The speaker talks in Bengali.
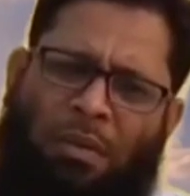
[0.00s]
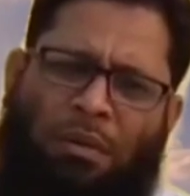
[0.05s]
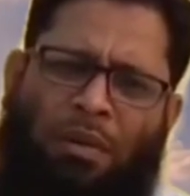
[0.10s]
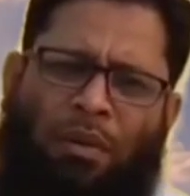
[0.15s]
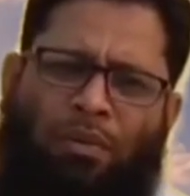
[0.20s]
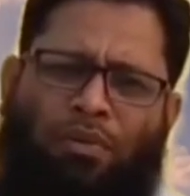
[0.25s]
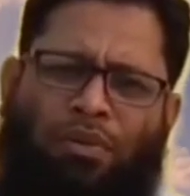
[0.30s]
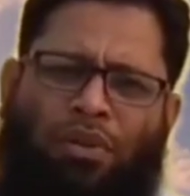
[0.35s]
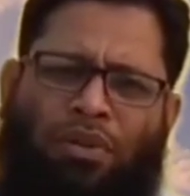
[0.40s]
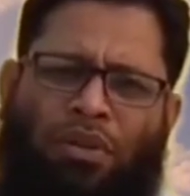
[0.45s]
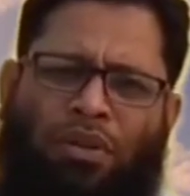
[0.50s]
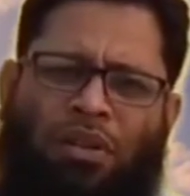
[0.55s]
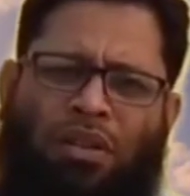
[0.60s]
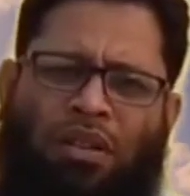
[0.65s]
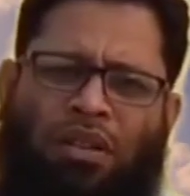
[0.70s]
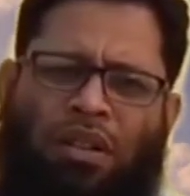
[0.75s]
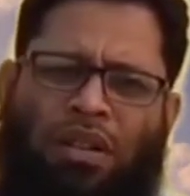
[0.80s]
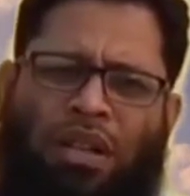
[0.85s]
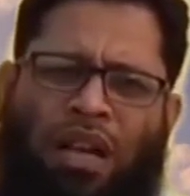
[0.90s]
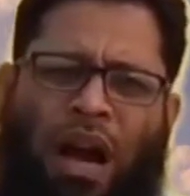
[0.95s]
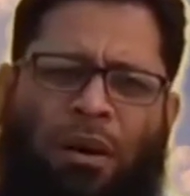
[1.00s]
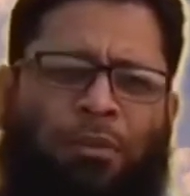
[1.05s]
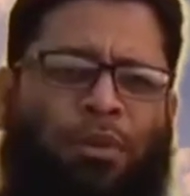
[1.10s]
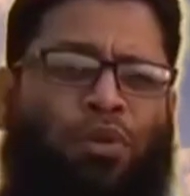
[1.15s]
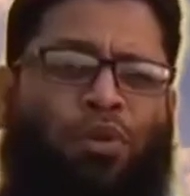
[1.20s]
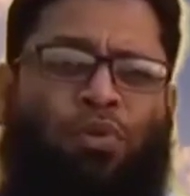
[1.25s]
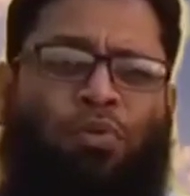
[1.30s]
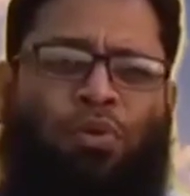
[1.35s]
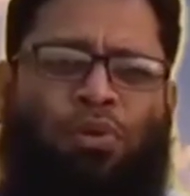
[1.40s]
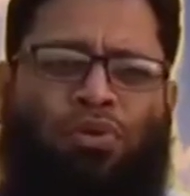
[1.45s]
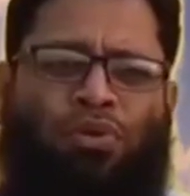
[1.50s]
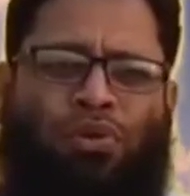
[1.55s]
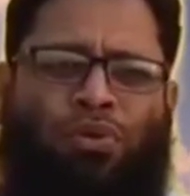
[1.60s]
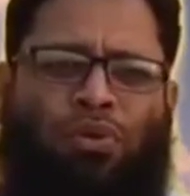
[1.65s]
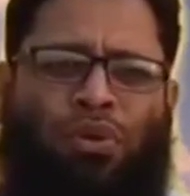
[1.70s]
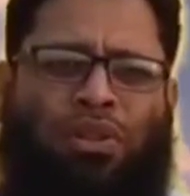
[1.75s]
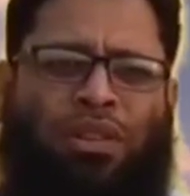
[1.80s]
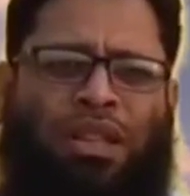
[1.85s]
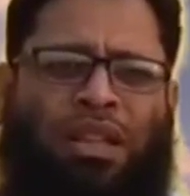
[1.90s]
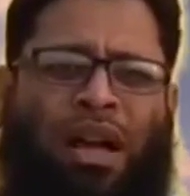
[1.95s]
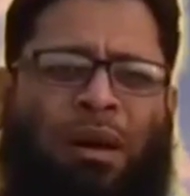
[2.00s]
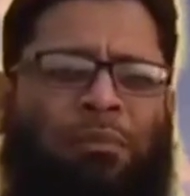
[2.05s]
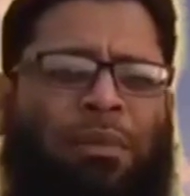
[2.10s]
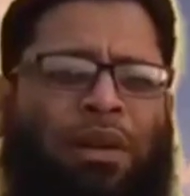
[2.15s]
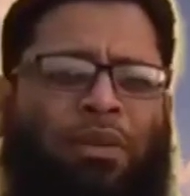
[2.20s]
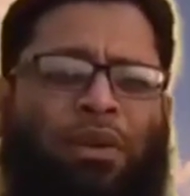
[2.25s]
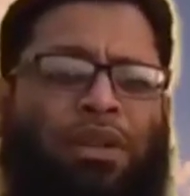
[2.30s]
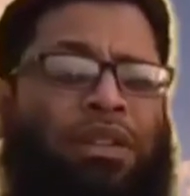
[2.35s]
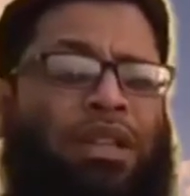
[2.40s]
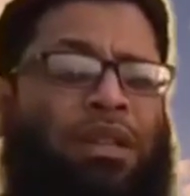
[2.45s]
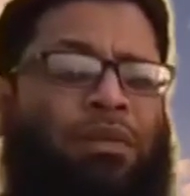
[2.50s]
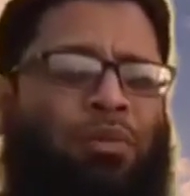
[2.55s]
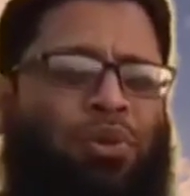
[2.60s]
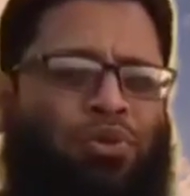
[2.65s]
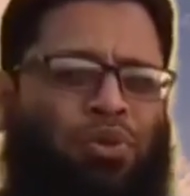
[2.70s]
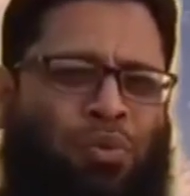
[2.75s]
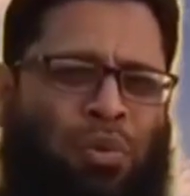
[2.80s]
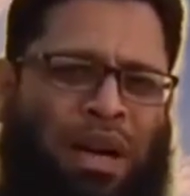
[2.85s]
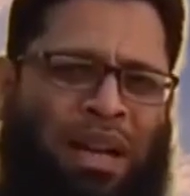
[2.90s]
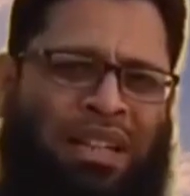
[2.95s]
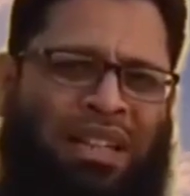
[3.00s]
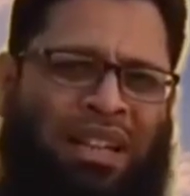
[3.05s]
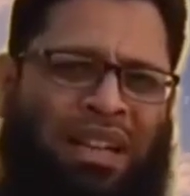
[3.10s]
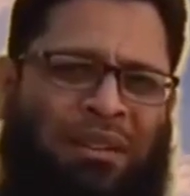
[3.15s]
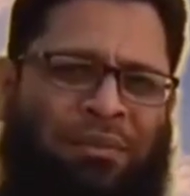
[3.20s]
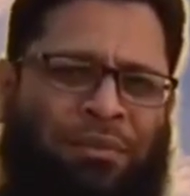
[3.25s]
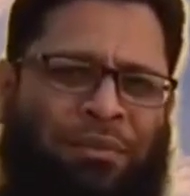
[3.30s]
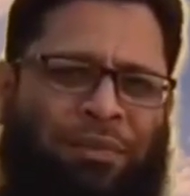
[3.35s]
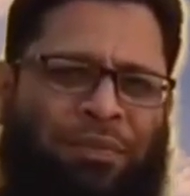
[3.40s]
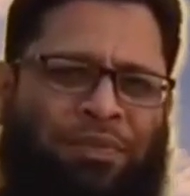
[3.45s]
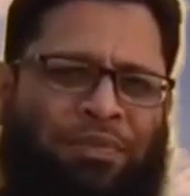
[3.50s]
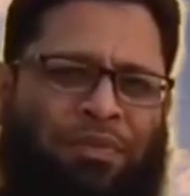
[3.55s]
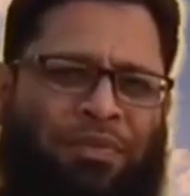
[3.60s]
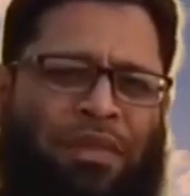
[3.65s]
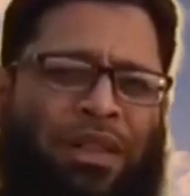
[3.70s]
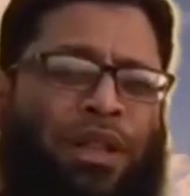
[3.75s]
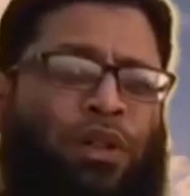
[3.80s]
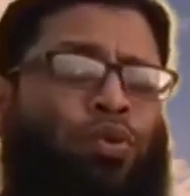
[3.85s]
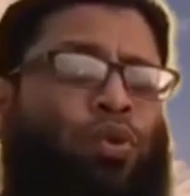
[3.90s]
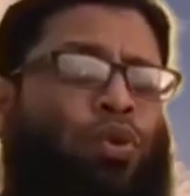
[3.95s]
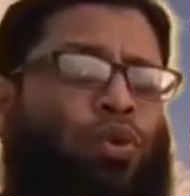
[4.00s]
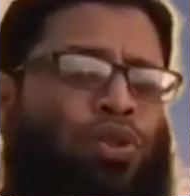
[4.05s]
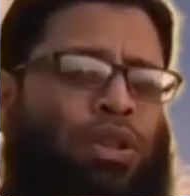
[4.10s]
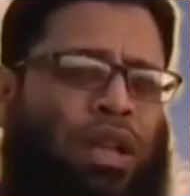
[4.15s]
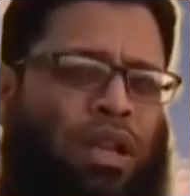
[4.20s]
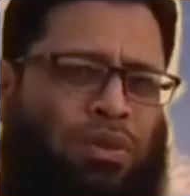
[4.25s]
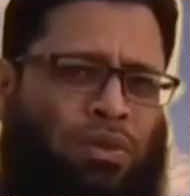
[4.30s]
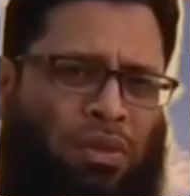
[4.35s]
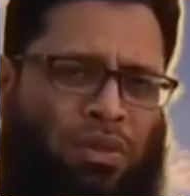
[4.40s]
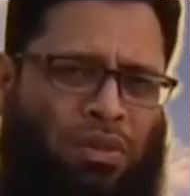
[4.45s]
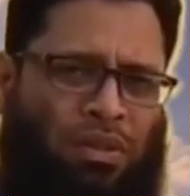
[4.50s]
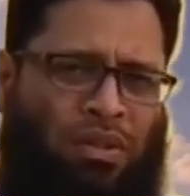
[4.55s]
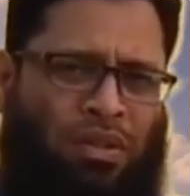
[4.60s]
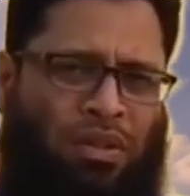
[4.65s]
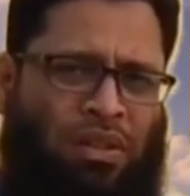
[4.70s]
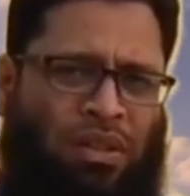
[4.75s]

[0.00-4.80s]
একবার ভাবুন তো আপনি যখন মজুদ করছেন আপনার ওই দিন মজুর ভাইটা যে টোটো চালাতো